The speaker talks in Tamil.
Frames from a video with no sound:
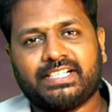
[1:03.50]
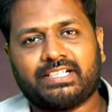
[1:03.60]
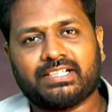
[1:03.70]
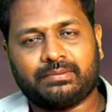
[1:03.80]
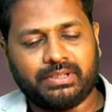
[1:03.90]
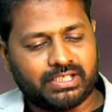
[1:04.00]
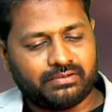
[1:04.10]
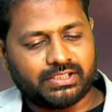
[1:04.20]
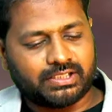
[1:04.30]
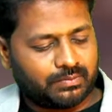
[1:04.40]
தேட் அப்படிங்கிற
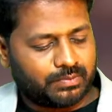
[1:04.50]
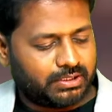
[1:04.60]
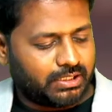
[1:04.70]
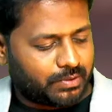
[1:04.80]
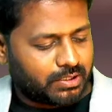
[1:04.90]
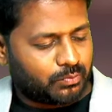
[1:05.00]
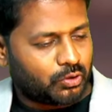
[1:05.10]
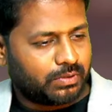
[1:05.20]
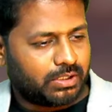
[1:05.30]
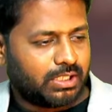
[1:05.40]
விஷயத்தை தான் பற்றி தான் பார்க்க
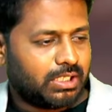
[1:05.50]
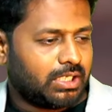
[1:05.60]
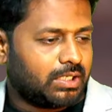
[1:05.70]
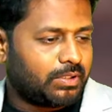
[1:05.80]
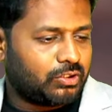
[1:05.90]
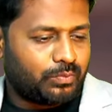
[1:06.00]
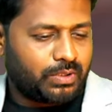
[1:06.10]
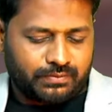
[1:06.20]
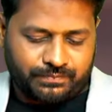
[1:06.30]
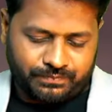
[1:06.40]
போகிறோம் பார்த்துருமா
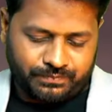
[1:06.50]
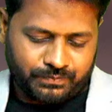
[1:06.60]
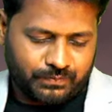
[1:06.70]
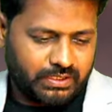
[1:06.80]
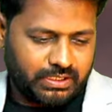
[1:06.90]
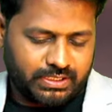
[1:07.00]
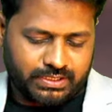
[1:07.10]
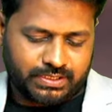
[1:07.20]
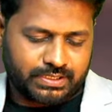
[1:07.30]
எஸ்